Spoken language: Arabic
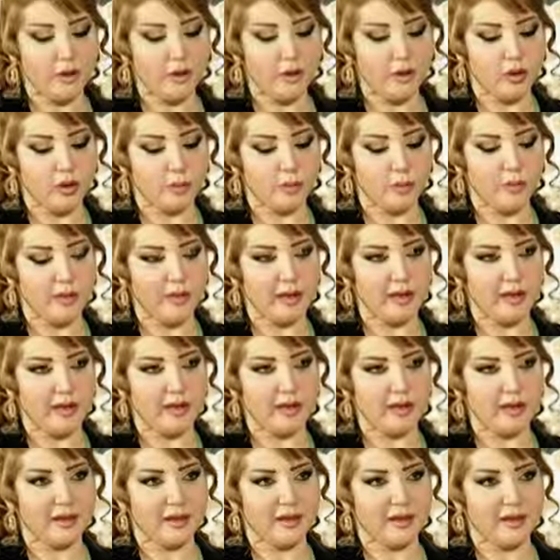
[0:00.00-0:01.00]
اليوم
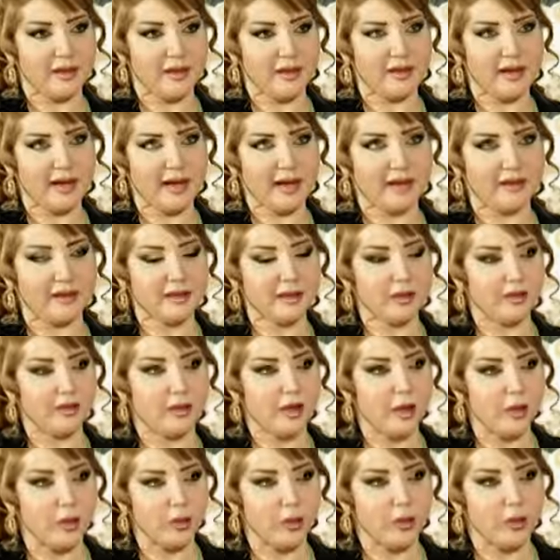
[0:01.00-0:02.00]
أيضا راح
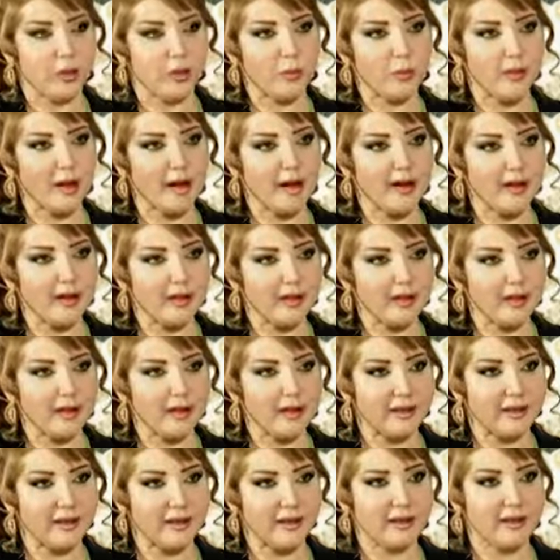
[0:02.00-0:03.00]
تتفاوضون مع
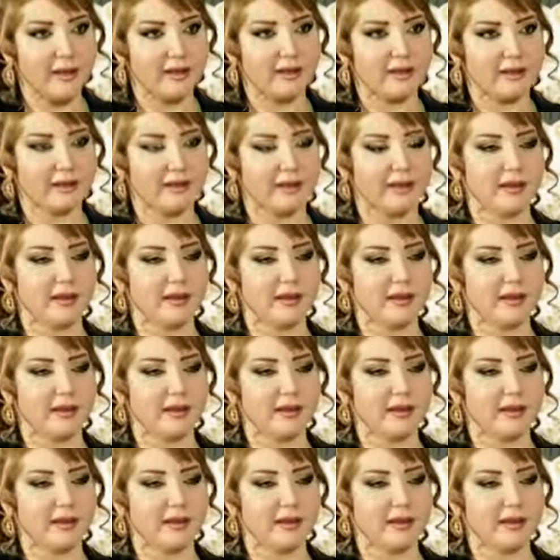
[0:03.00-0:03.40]
القيادات